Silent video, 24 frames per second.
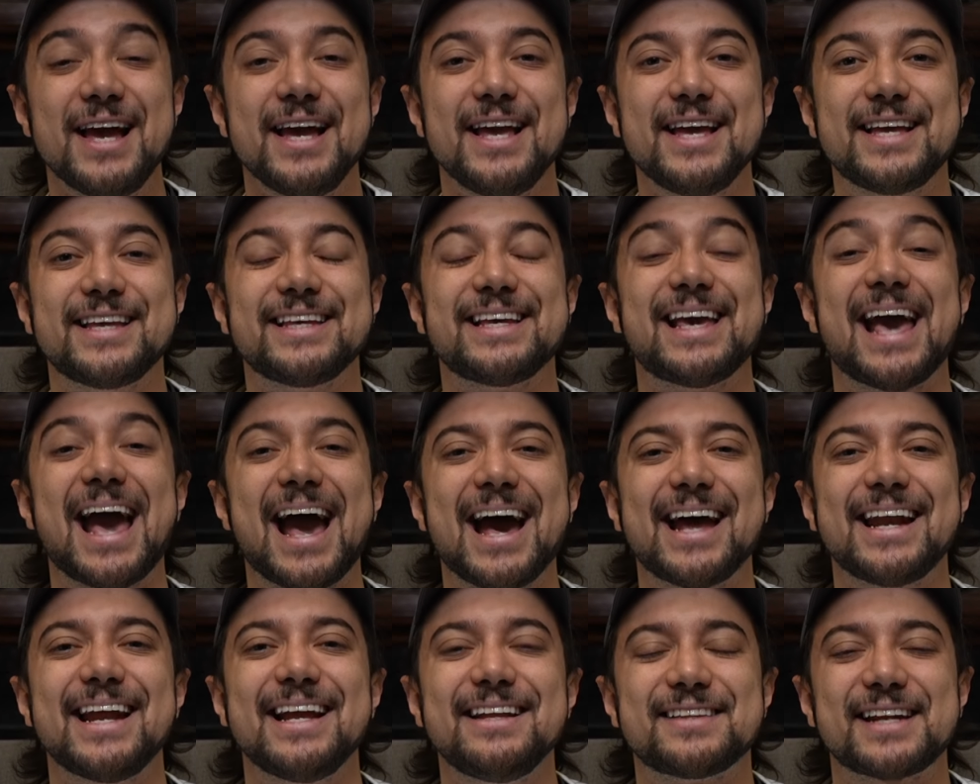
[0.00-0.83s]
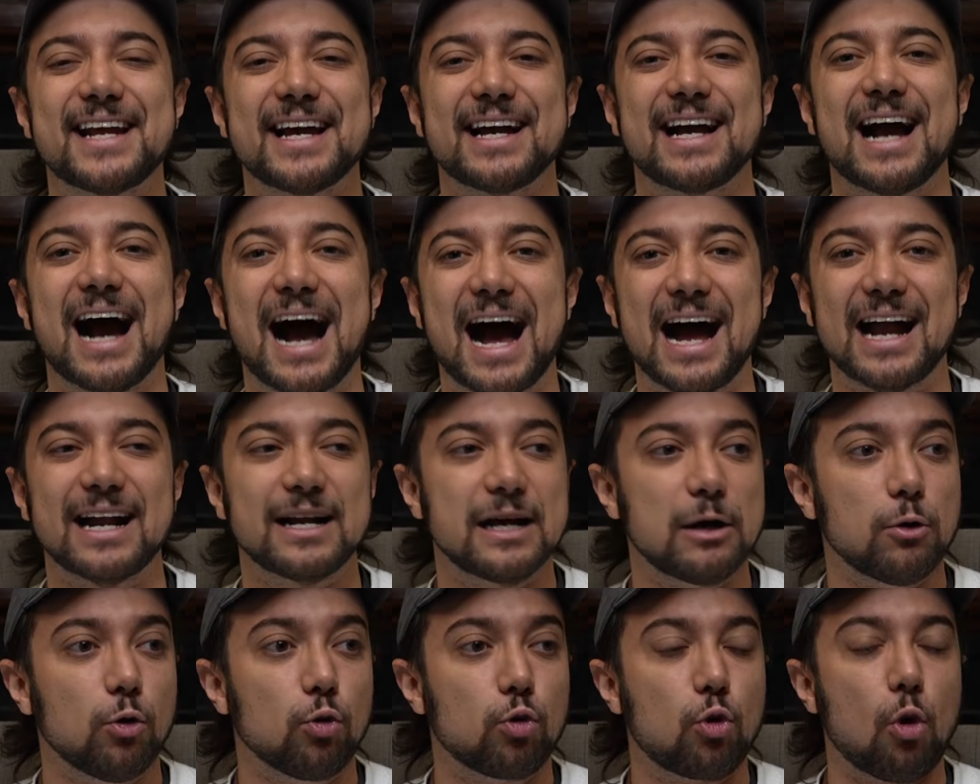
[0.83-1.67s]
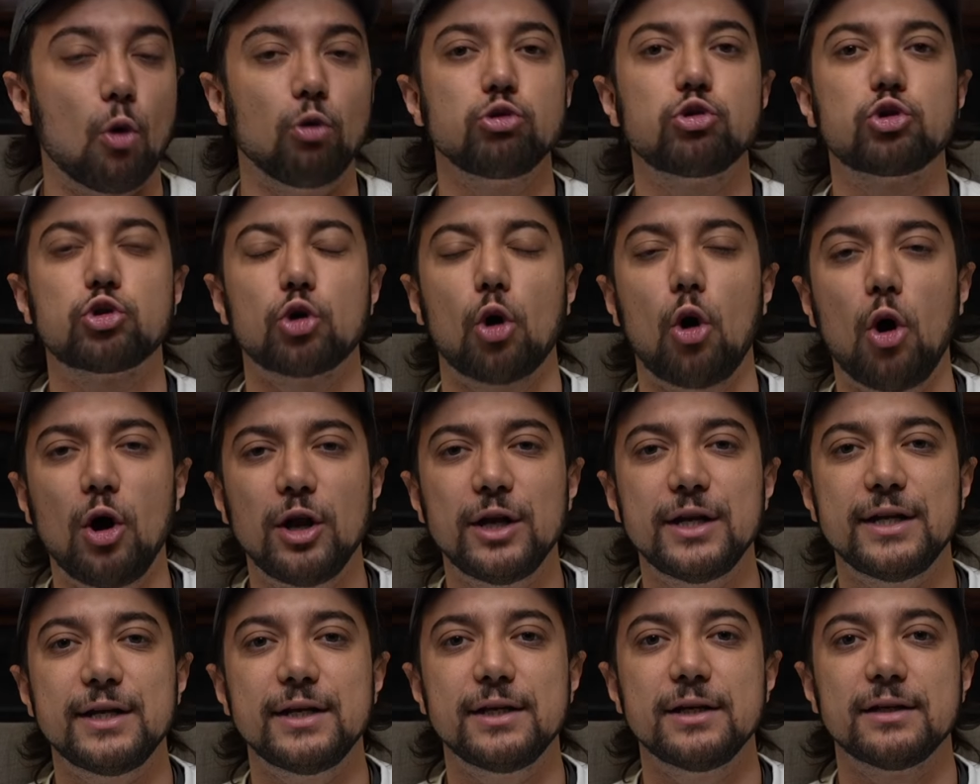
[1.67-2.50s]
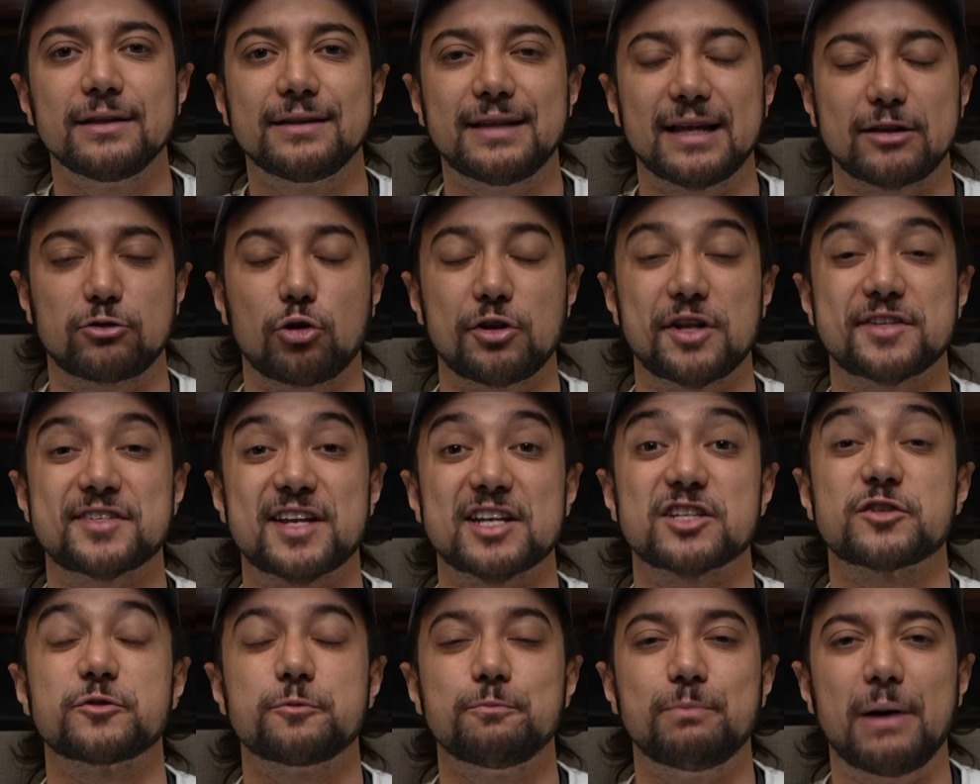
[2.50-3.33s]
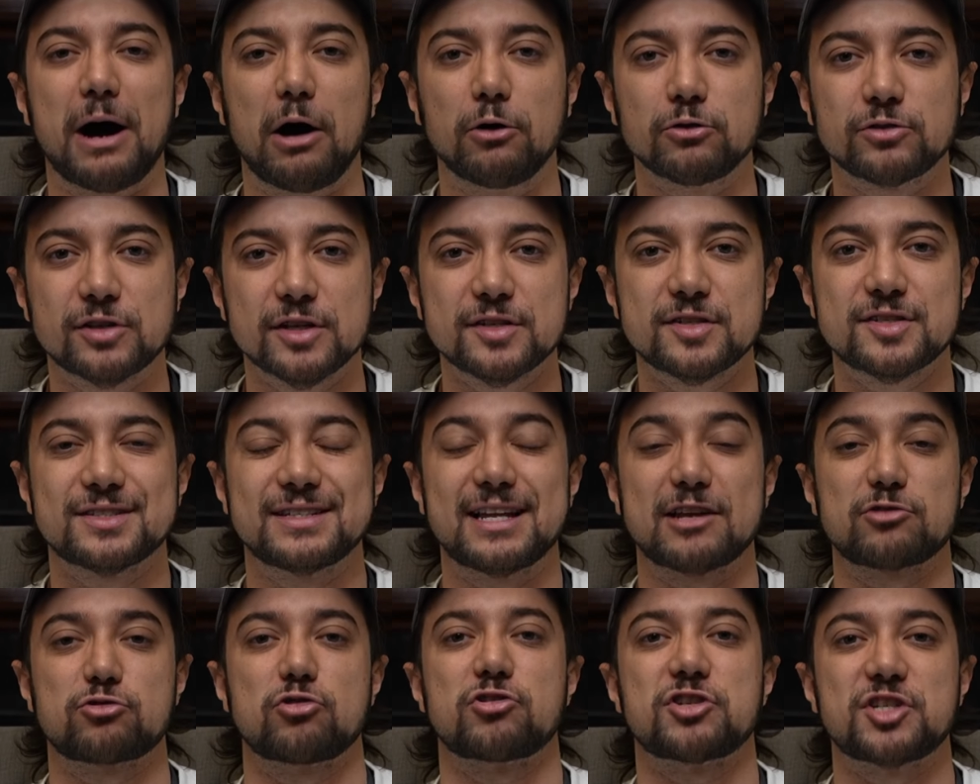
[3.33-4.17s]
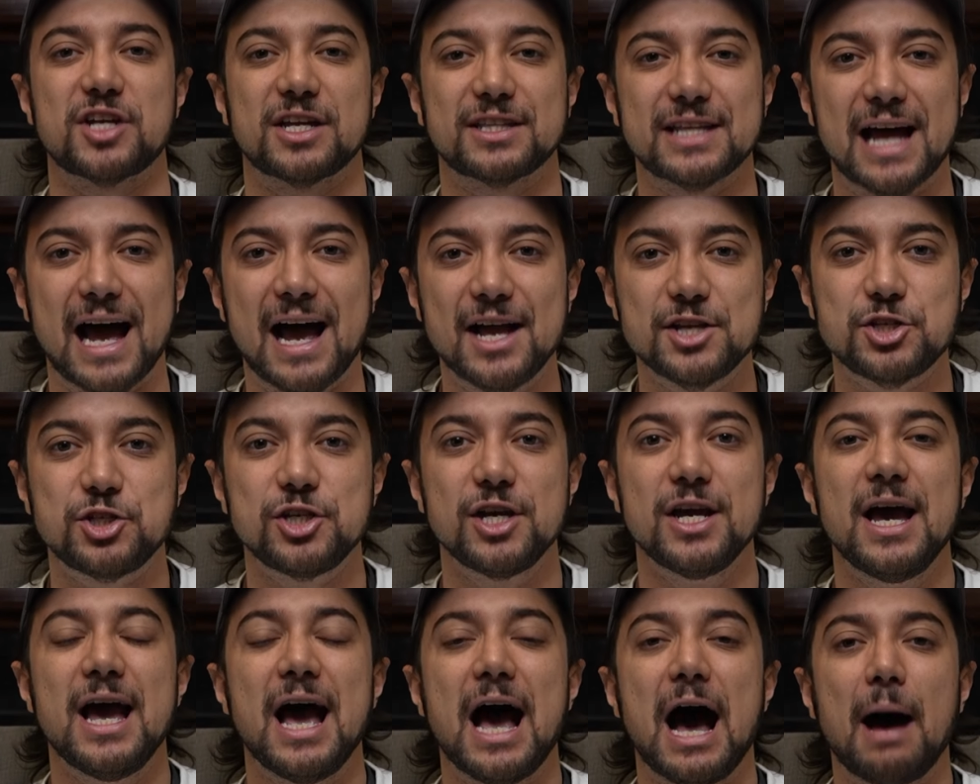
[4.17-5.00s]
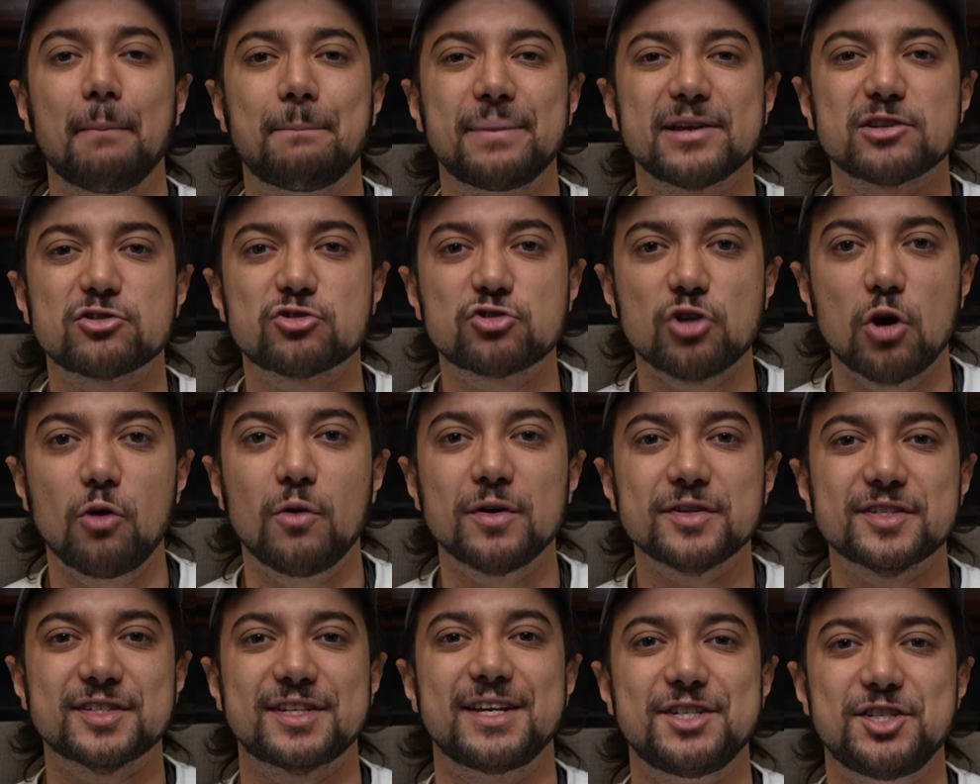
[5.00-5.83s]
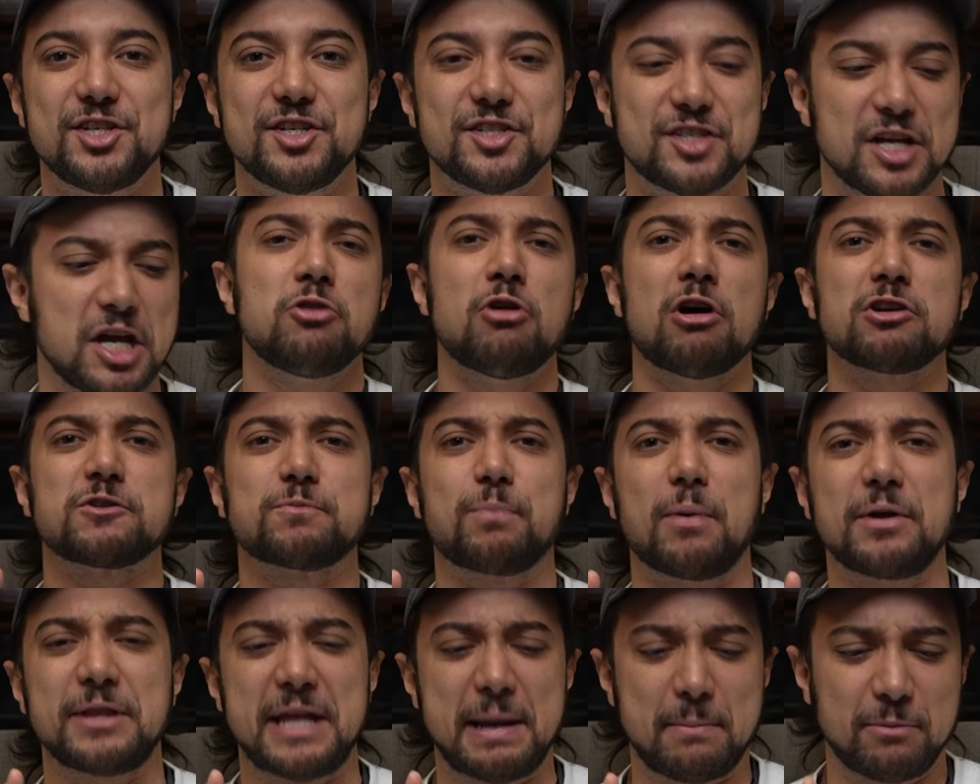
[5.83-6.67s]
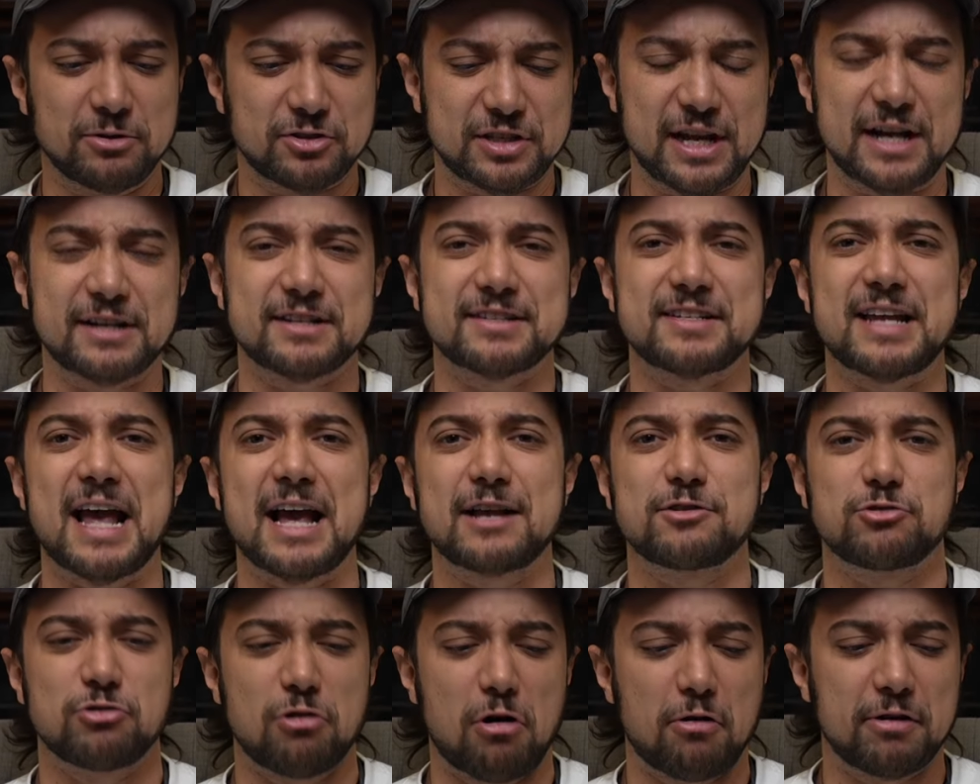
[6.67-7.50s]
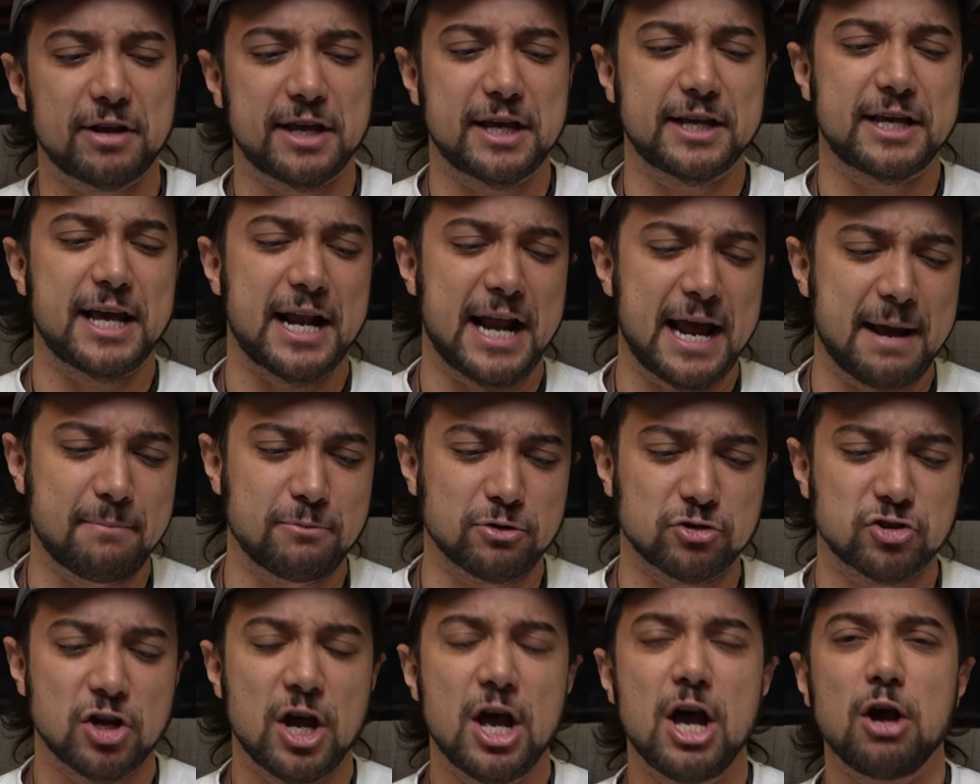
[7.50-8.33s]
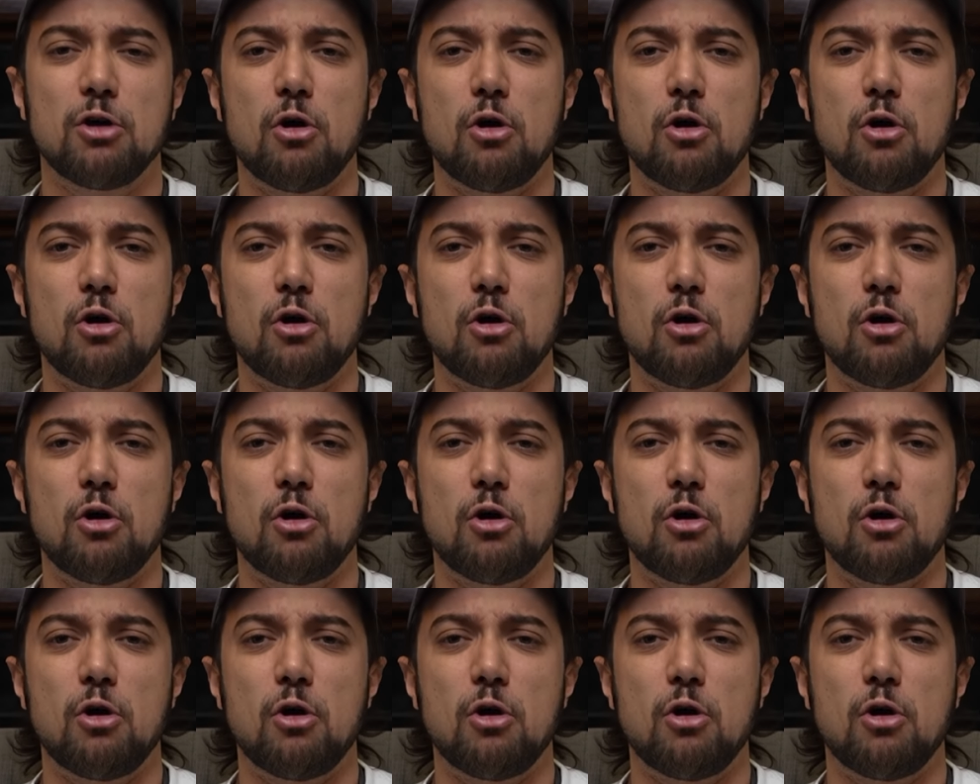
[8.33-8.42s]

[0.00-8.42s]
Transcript: E querem entregar o controle de todas as pautas da sociedade a pessoas que dizem nós podemos ter sexo a hora que queremos,